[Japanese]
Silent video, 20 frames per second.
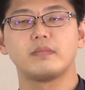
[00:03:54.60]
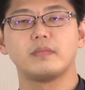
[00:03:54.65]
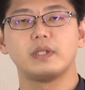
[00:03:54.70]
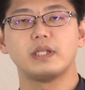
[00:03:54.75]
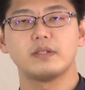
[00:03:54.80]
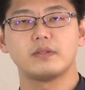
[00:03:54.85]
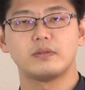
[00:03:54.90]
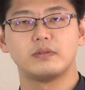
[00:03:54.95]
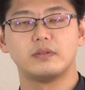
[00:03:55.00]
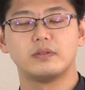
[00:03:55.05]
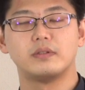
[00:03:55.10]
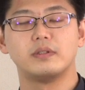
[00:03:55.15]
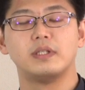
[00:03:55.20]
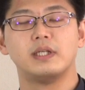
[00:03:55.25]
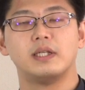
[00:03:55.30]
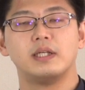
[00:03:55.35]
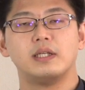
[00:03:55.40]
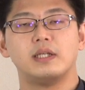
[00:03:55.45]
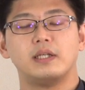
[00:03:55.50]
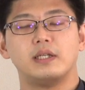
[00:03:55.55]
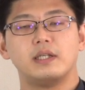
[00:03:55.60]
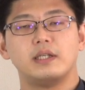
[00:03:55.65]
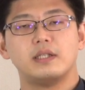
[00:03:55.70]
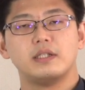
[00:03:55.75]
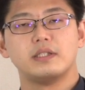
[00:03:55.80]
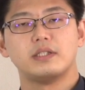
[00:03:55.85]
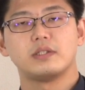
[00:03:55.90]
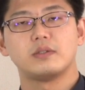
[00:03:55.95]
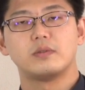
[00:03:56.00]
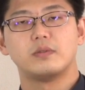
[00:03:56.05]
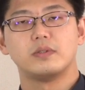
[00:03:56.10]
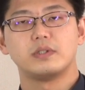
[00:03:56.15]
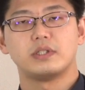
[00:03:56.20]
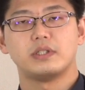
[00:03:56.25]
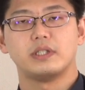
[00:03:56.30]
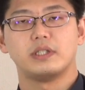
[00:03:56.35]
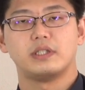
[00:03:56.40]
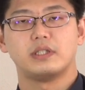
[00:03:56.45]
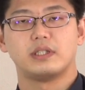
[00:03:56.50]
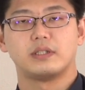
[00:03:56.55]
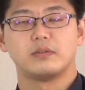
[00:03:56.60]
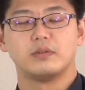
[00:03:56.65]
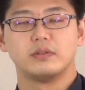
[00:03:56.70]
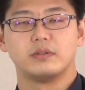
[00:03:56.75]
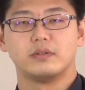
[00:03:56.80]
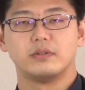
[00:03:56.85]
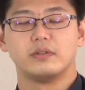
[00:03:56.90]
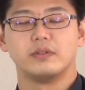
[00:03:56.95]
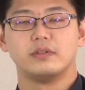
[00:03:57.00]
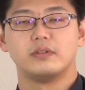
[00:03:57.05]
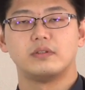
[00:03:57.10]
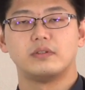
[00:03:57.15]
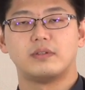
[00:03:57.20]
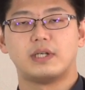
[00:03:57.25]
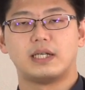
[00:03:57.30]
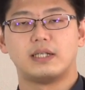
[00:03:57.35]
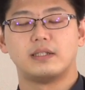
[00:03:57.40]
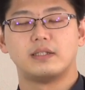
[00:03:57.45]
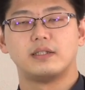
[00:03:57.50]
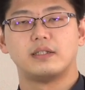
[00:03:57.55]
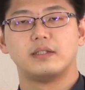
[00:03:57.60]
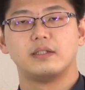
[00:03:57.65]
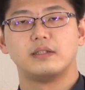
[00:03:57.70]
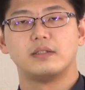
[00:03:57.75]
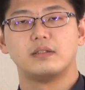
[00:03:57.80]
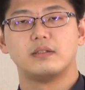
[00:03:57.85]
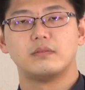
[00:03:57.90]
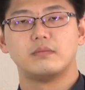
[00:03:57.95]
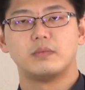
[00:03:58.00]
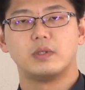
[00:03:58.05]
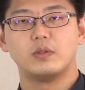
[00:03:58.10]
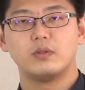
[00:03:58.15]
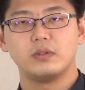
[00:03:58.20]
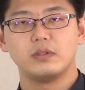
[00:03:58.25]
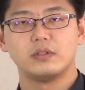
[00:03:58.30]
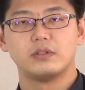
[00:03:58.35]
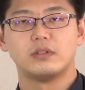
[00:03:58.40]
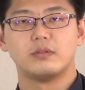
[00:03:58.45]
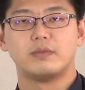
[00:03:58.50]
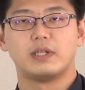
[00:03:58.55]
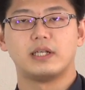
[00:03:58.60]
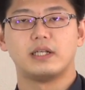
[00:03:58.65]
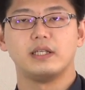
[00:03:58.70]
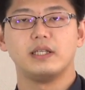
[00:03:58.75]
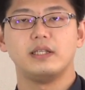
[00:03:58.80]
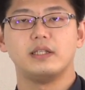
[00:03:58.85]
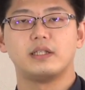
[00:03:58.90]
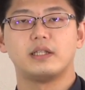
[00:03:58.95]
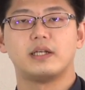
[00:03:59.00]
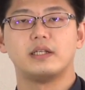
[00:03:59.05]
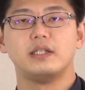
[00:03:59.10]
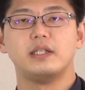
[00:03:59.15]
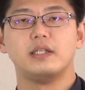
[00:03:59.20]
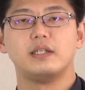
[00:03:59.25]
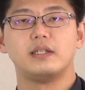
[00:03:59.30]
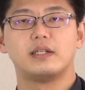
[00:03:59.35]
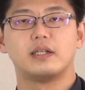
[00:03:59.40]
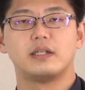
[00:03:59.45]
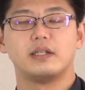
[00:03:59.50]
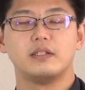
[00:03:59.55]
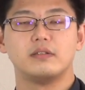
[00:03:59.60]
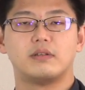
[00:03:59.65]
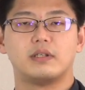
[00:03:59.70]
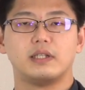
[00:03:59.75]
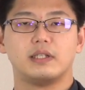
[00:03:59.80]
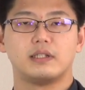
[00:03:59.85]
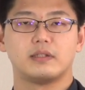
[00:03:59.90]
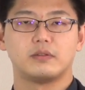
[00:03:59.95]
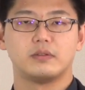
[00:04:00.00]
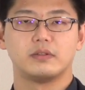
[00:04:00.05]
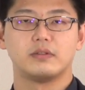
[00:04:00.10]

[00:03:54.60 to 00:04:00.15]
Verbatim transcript: で、その思考してきたことというのは多くの場合他人から言われたこ